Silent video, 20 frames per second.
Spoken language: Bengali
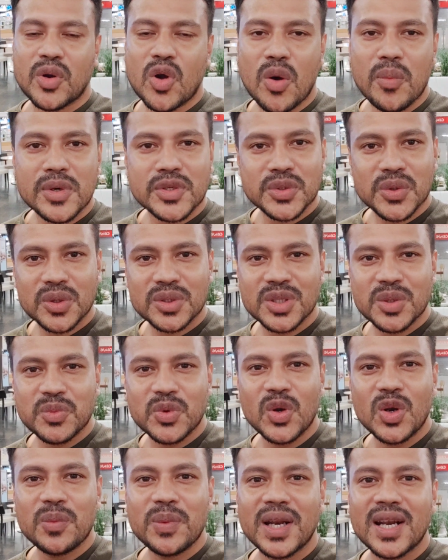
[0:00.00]
কমেন্টস করতে
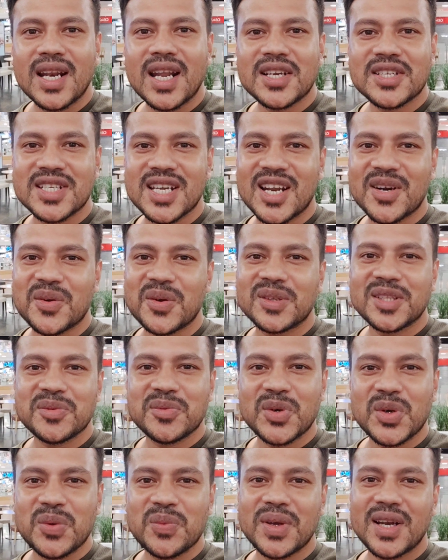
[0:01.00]
ভুলবেন না শেয়ার করতে
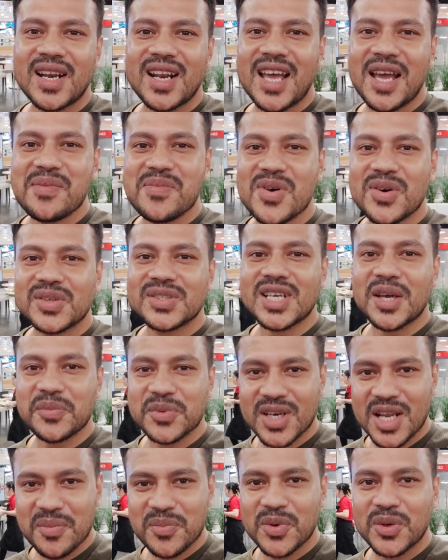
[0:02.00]
ভুলবেন না এবং
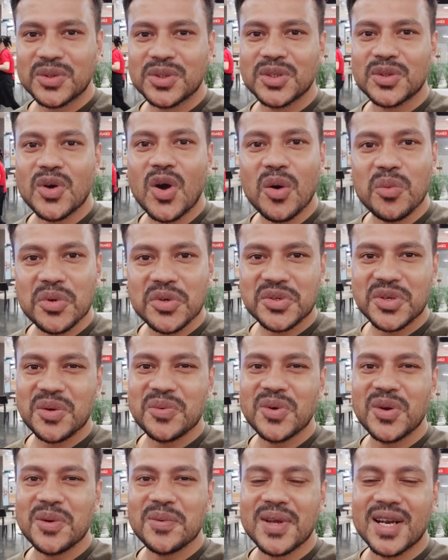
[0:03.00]
সাবস্ক্রাইব করতে তো অবশ্যই
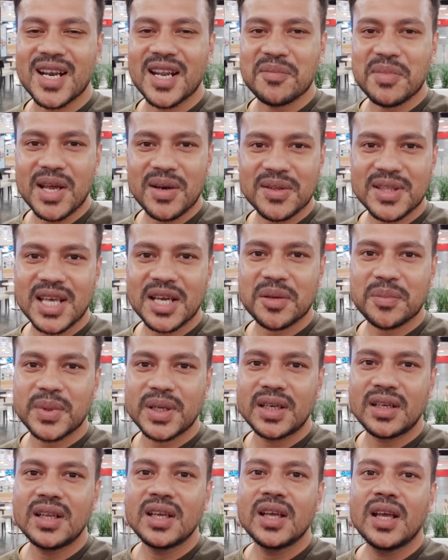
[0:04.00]
ভুলবেন না ভালো
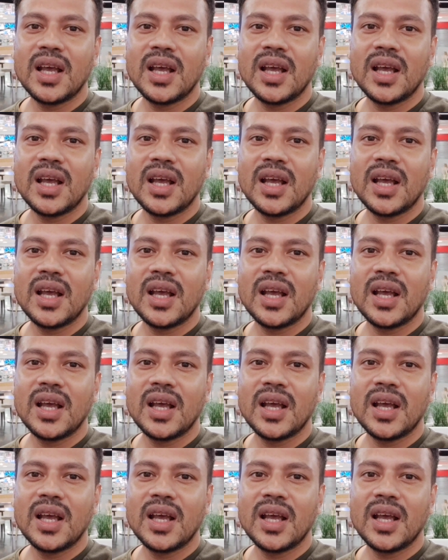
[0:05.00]
থাকবেন